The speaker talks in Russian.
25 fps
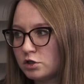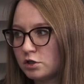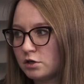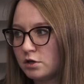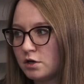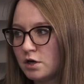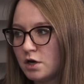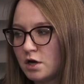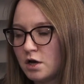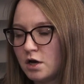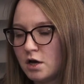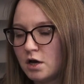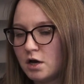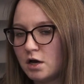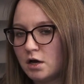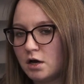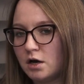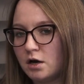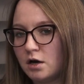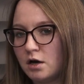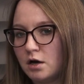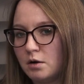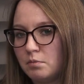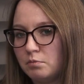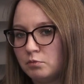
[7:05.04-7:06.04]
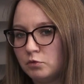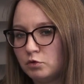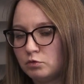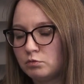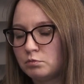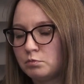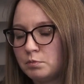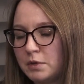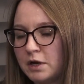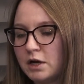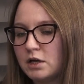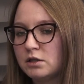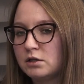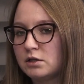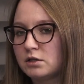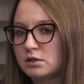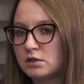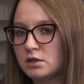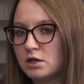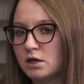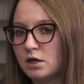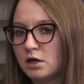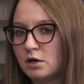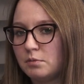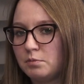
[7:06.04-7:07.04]
же, а, ну, порядка
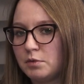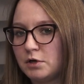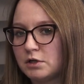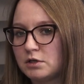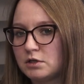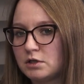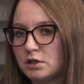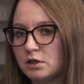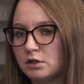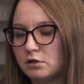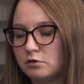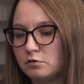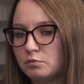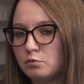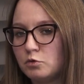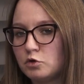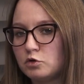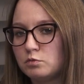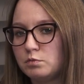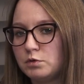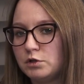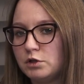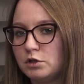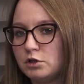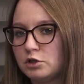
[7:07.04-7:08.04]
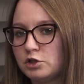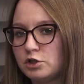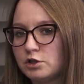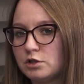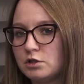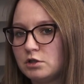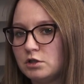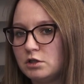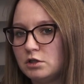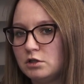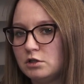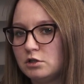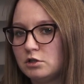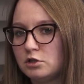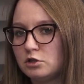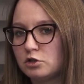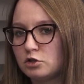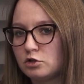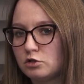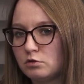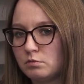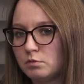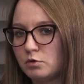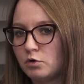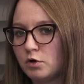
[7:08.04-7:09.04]
40%, процентов, может быть, до 60%,
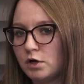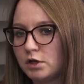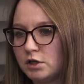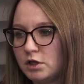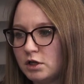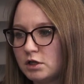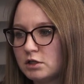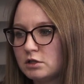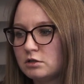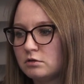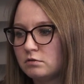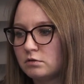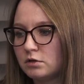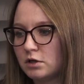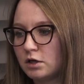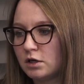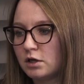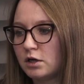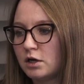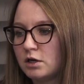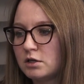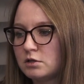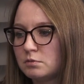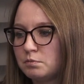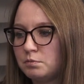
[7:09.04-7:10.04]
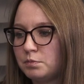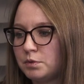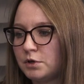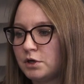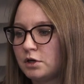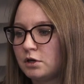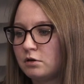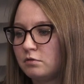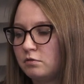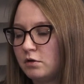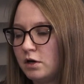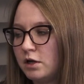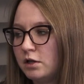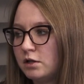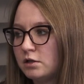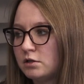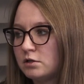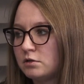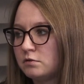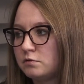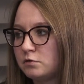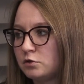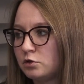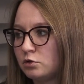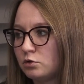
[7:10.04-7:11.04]
чтобы у агентства как раз
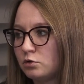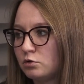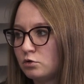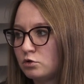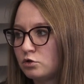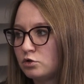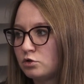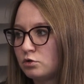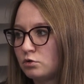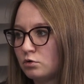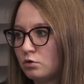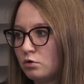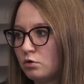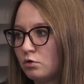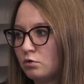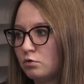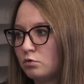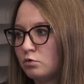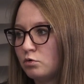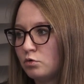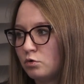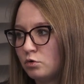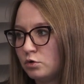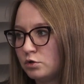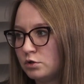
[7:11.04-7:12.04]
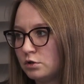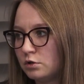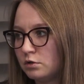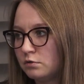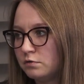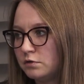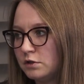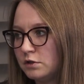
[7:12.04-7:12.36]
покрывалось все то, что уходит,